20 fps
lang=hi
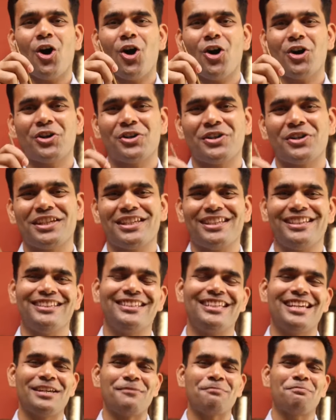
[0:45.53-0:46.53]
और
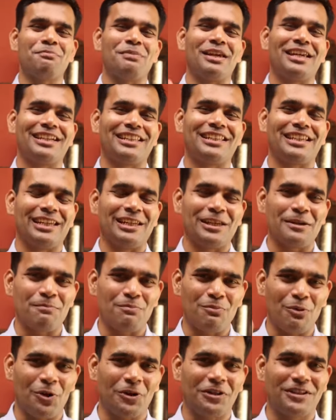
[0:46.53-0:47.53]
ये पेट के लिए
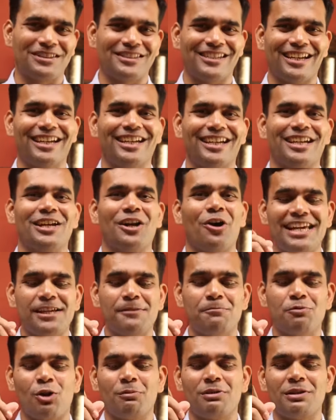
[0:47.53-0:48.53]
बहुत अच्छा है एक
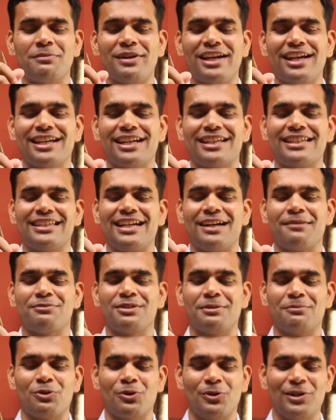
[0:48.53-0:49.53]
ही प्रॉब्लम है कि
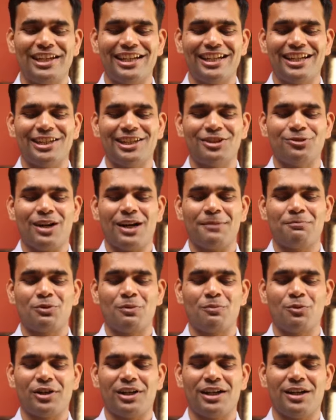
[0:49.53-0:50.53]
आप जब घोलेंगे तो
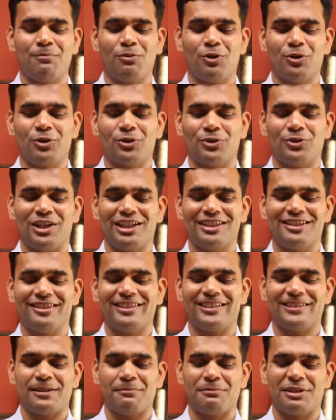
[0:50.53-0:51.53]
आपको मुरेंगा पाउडर को अच्छी
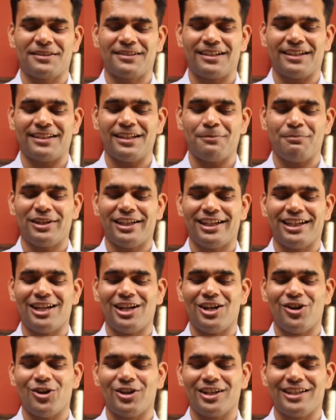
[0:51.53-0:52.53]
तरह से मिक्स करना
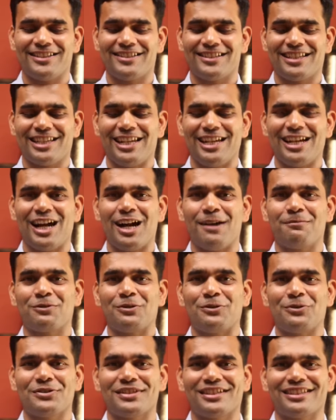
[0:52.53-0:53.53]
पड़ेगा और इसके लिए
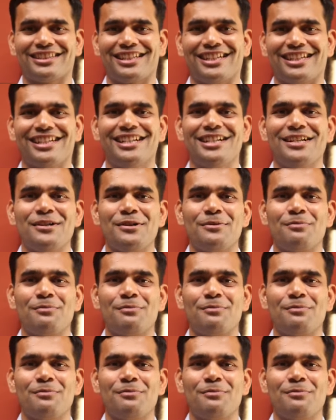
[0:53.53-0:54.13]
आपको हो सकता है